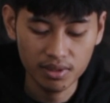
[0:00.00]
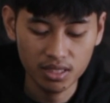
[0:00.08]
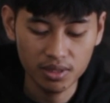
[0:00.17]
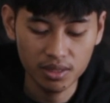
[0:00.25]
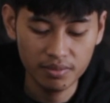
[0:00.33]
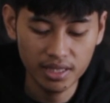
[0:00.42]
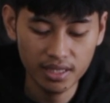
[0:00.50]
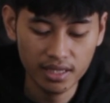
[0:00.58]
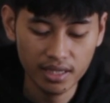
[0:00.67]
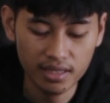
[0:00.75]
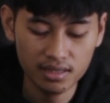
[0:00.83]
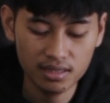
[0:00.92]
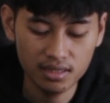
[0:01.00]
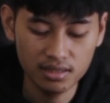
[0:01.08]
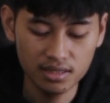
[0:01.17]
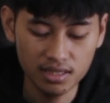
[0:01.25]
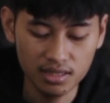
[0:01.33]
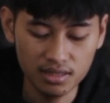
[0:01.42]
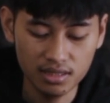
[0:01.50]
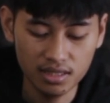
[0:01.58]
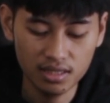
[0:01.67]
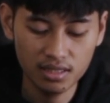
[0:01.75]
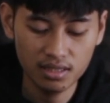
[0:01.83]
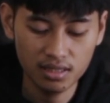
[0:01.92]
MLBB
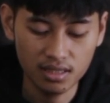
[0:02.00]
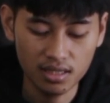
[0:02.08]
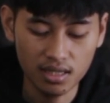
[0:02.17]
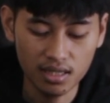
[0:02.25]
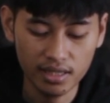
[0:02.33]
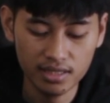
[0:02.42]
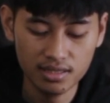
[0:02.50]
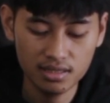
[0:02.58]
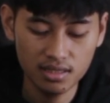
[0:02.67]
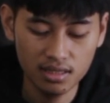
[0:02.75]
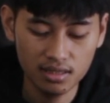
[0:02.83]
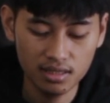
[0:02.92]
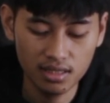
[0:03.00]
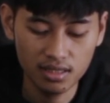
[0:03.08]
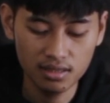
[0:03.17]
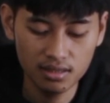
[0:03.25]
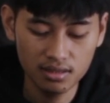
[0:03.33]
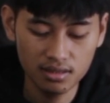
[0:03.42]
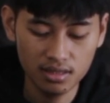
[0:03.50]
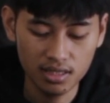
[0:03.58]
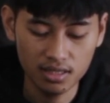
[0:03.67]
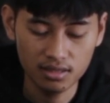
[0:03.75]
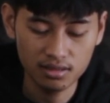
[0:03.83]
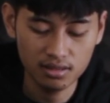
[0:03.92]
XJJKS
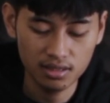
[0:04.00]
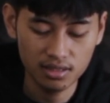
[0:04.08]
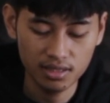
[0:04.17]
skin